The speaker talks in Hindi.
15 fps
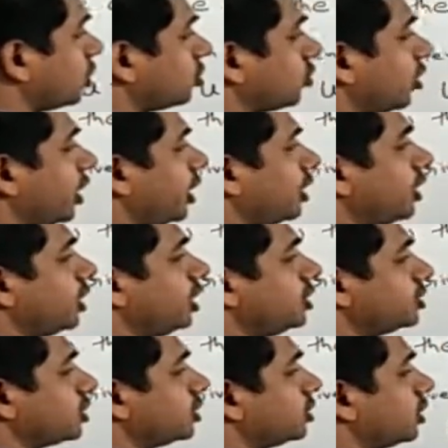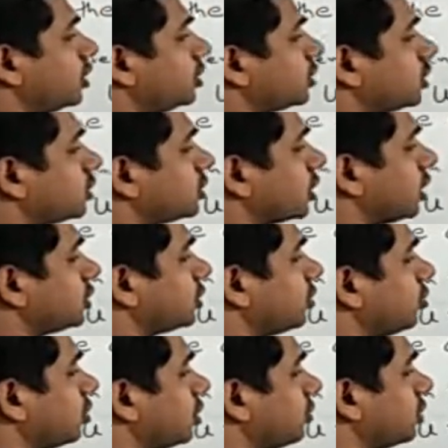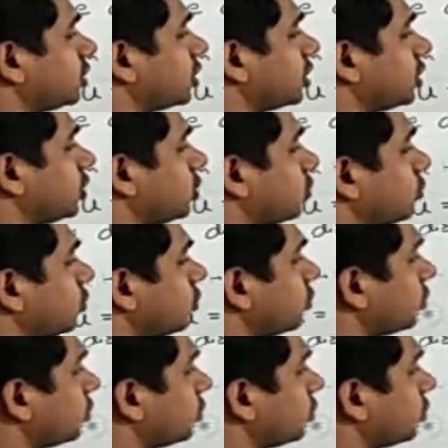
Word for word: तो एटीन से थर्टी सिक्स कैंसिल होगा बचेगा टू